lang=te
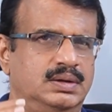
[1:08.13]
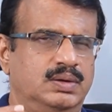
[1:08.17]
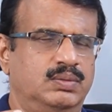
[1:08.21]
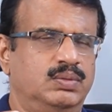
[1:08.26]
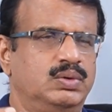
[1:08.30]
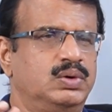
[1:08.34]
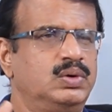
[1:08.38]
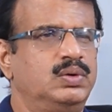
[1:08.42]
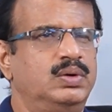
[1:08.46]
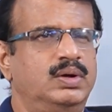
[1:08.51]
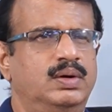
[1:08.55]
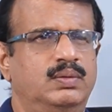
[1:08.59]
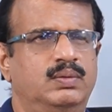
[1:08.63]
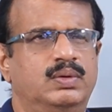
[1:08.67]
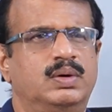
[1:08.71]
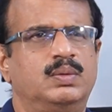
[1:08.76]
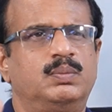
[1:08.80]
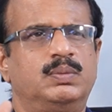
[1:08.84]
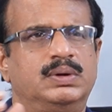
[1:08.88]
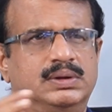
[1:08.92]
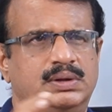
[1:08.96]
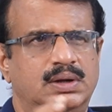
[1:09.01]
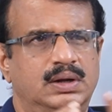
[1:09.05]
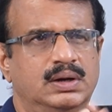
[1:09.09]
ఎవరు
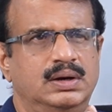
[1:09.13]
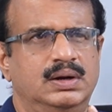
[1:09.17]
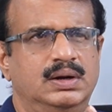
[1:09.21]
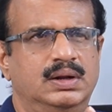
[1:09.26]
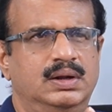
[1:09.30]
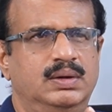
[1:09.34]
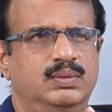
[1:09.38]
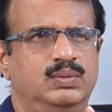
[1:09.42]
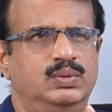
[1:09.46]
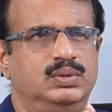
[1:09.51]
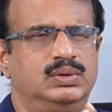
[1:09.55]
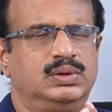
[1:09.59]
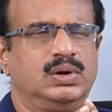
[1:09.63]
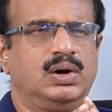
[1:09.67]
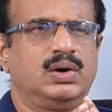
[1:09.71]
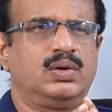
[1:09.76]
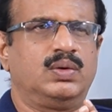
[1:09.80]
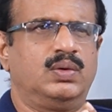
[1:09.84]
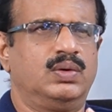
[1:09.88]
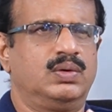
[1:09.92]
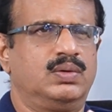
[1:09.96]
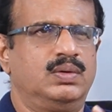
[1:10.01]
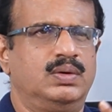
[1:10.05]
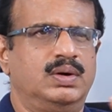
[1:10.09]
ఎవరి మతాన్ని
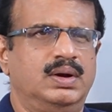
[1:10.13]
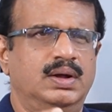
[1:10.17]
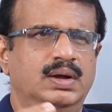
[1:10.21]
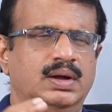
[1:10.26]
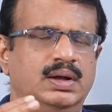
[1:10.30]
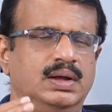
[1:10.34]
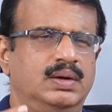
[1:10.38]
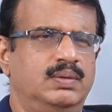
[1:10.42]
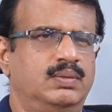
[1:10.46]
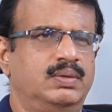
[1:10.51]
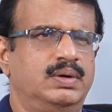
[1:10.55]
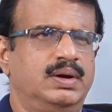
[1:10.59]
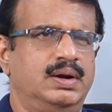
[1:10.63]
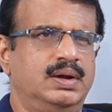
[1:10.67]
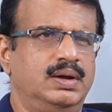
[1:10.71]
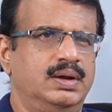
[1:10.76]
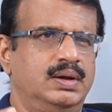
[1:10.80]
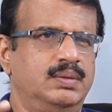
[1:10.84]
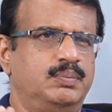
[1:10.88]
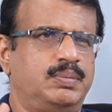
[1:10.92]
వదులుకోకుండా ఎవరి